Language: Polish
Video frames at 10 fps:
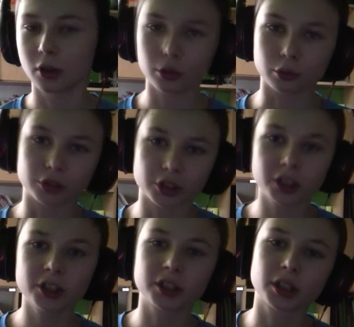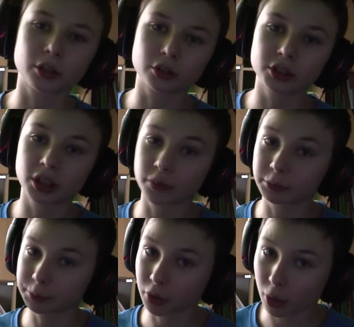Otóż, jeżeli się taki odcinek Wam
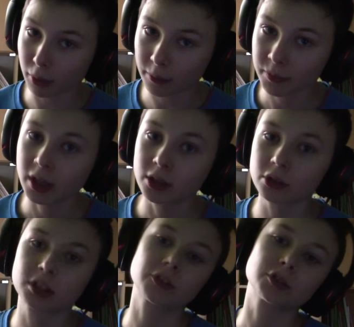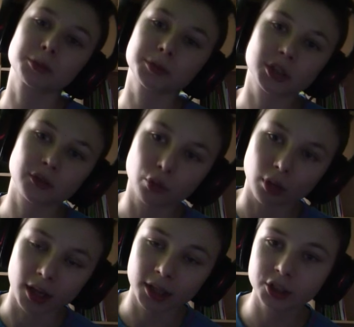spodoba, to zostawcie łapeczkę w górę, a
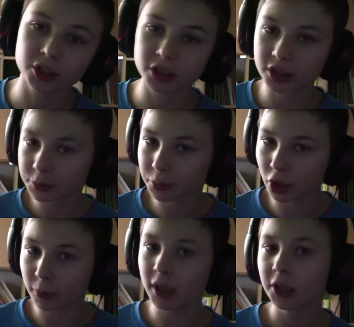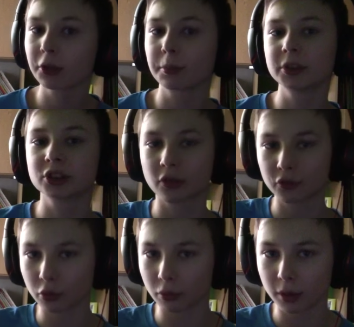jeżeli się nie spodoba, to łapeczkę w dół.
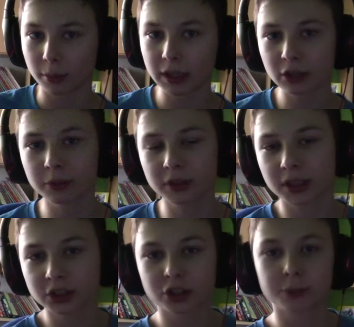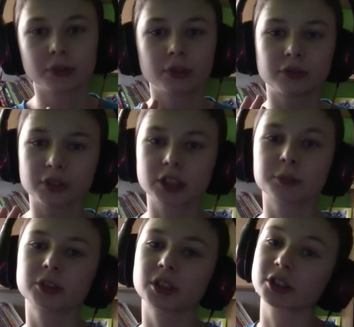Bardzo mi zależy, żeby w każdym
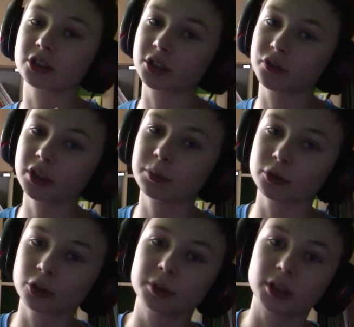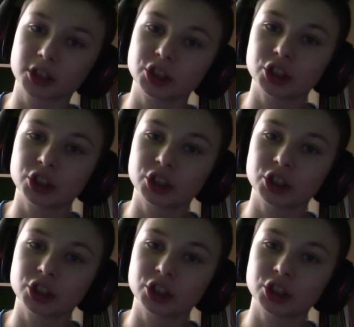razie zostawili po sobie jakiś